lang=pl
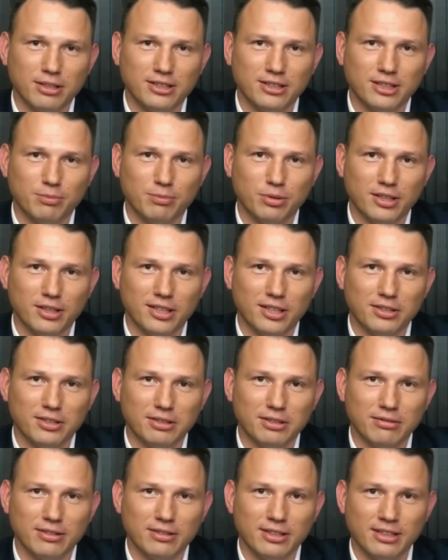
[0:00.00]
Rano
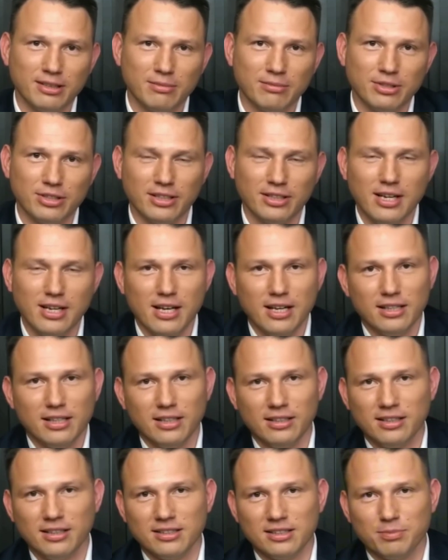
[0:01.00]
spokój, fajnie.
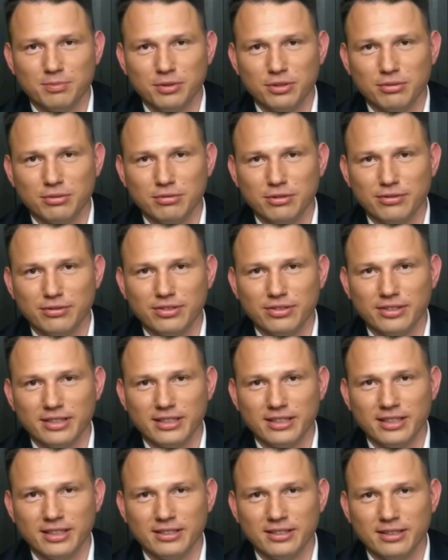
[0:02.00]
A już
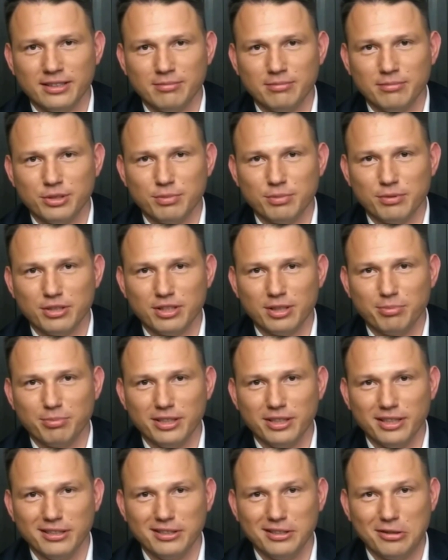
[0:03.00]
robią historię z jakiejś
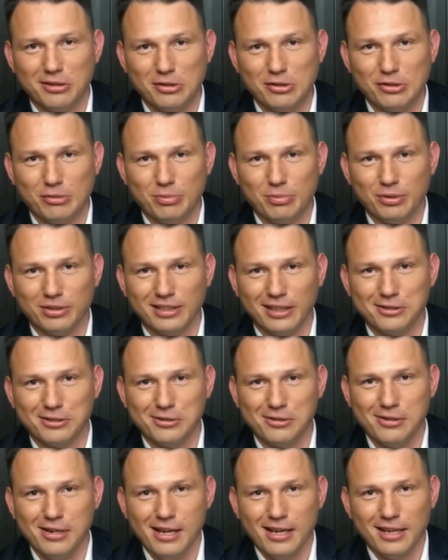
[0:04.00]
błahej sprawy.
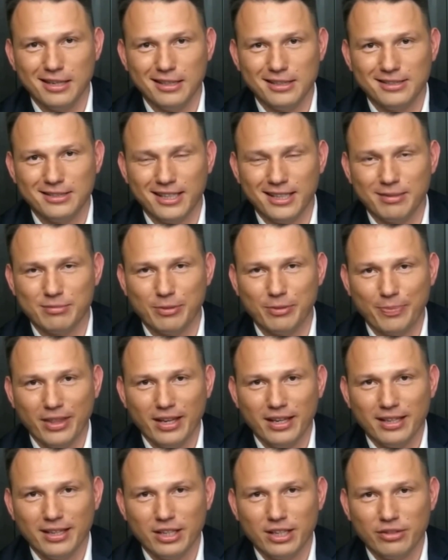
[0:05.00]
Panu też
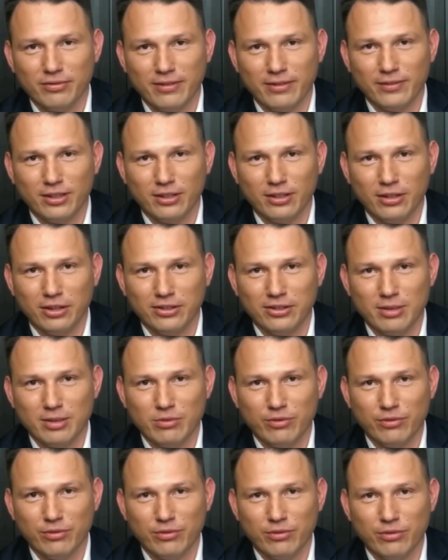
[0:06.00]
robi. I wtedy pana
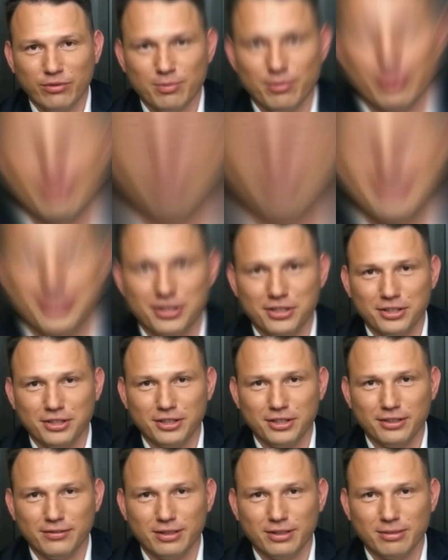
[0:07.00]
broniłem.
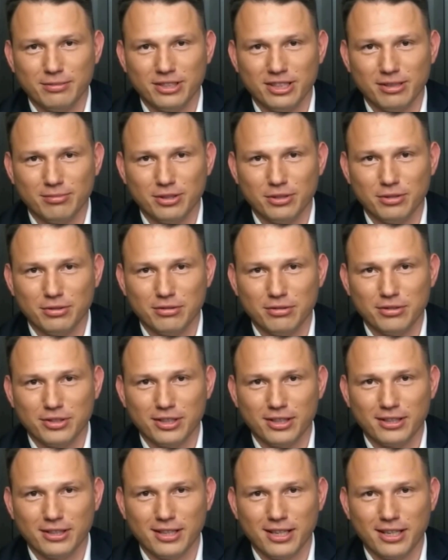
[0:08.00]
Niech pan nie robi
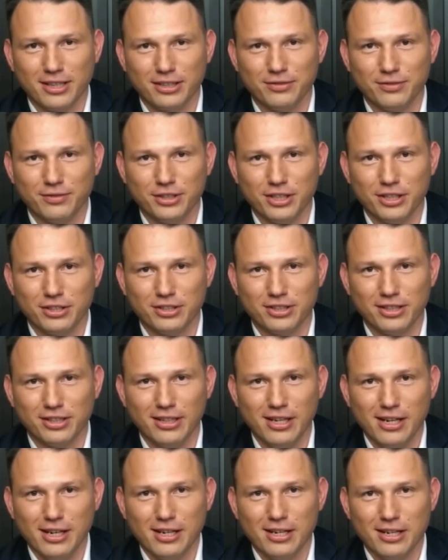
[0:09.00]
tego samego wobec innych,
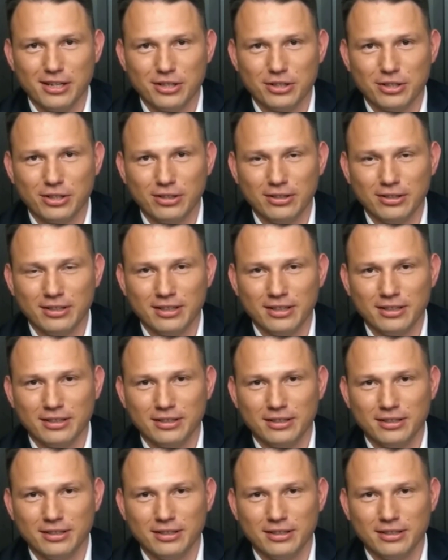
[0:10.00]
co wobec pana robią.